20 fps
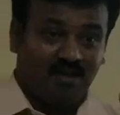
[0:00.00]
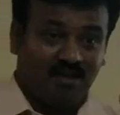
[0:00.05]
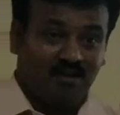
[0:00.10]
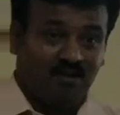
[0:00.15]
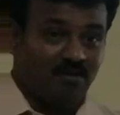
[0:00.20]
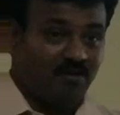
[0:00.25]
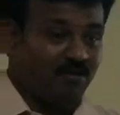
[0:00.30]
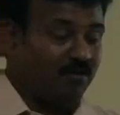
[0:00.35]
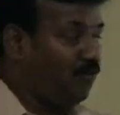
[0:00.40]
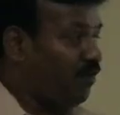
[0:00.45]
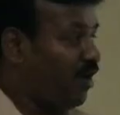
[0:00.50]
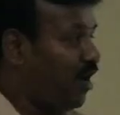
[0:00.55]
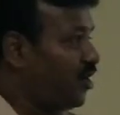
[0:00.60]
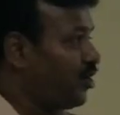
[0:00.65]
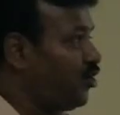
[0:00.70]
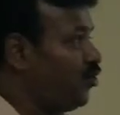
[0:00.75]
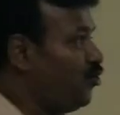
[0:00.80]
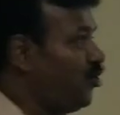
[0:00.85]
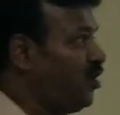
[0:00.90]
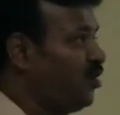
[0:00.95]
பார்த்தீங்கன்னா எலக்ட்ரிக்கல்
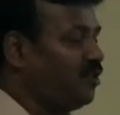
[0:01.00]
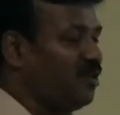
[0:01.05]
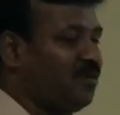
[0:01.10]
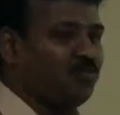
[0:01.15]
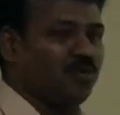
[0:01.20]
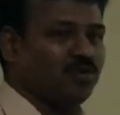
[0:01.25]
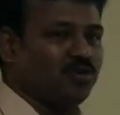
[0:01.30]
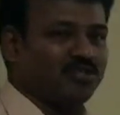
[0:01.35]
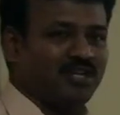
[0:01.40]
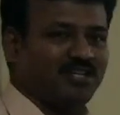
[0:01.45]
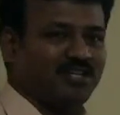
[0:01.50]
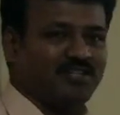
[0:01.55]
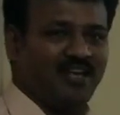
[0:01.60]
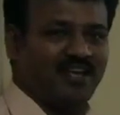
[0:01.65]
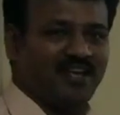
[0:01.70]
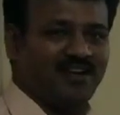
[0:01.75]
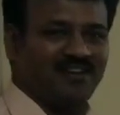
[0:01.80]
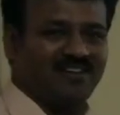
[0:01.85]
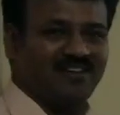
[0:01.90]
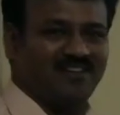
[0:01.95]
மொபிலிட்டி
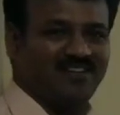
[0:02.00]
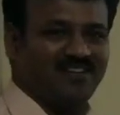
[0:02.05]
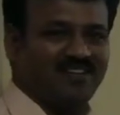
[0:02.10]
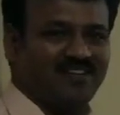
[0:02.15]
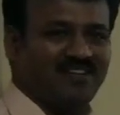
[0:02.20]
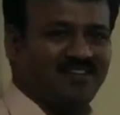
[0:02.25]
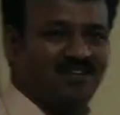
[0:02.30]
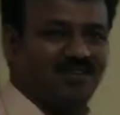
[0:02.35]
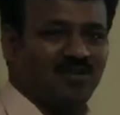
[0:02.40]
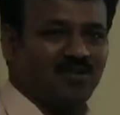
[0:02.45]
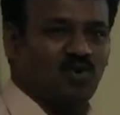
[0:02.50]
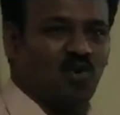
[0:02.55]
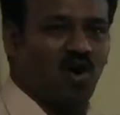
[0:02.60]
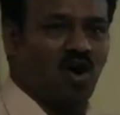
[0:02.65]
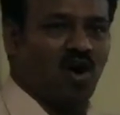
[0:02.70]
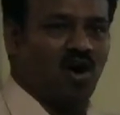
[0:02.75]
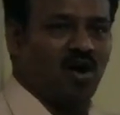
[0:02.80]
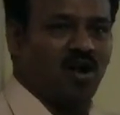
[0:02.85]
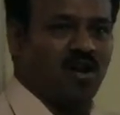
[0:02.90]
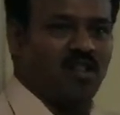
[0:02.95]
அப்படின்னா உங்களுக்கு
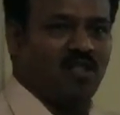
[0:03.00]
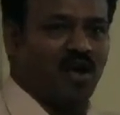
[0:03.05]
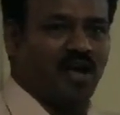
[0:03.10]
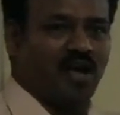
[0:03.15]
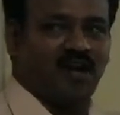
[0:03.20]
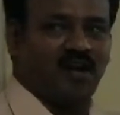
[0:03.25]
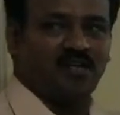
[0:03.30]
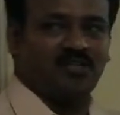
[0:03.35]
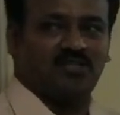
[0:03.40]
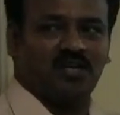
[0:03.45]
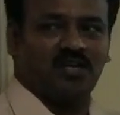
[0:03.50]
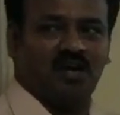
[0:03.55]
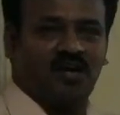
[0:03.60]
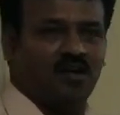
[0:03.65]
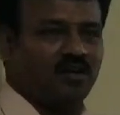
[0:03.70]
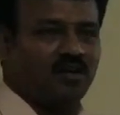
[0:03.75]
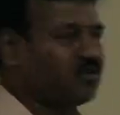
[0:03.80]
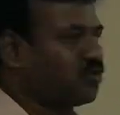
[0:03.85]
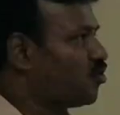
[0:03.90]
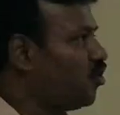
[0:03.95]
மெயினாக வந்து
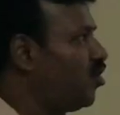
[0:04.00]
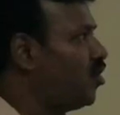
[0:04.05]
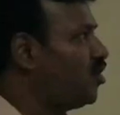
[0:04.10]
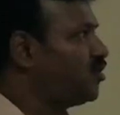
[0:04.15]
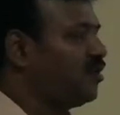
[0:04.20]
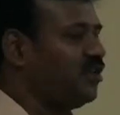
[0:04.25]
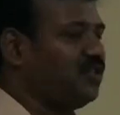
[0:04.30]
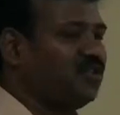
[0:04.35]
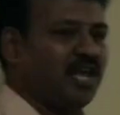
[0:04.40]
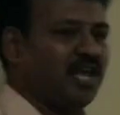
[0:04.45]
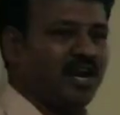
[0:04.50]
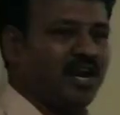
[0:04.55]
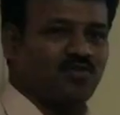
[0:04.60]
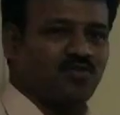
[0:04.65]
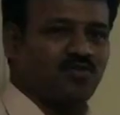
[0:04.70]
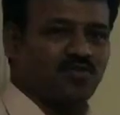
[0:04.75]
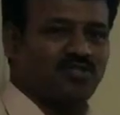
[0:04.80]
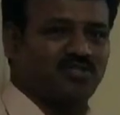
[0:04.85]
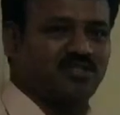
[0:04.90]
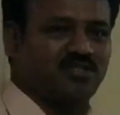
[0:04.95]
இந்தியாவில் ஏர் பொல்யூஷன் வந்து
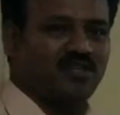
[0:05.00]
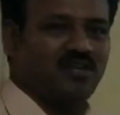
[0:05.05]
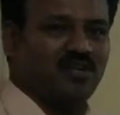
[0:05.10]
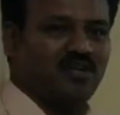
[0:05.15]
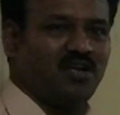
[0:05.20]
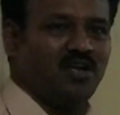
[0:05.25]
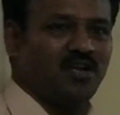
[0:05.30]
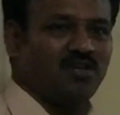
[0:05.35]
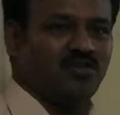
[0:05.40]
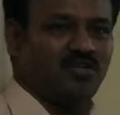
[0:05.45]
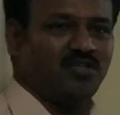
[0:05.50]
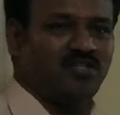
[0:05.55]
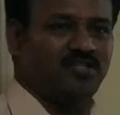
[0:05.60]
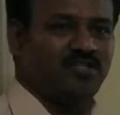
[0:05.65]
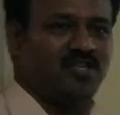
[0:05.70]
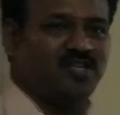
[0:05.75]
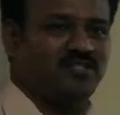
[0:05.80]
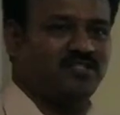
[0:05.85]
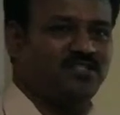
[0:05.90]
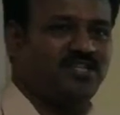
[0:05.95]
ரொம்ப அதிகமாக
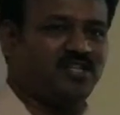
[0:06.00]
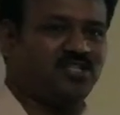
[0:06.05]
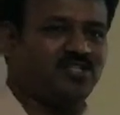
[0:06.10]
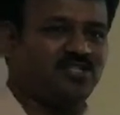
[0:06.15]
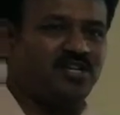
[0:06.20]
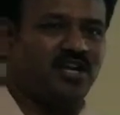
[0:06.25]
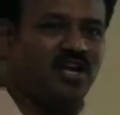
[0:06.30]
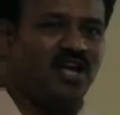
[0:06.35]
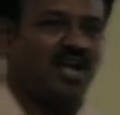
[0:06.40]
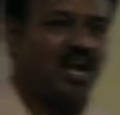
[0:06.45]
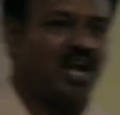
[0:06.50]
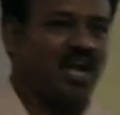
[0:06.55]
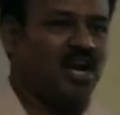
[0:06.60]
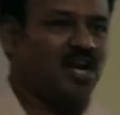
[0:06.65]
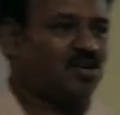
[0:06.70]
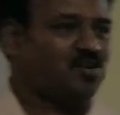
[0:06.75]
இருக்குது ஏன்னா நம்ம வந்து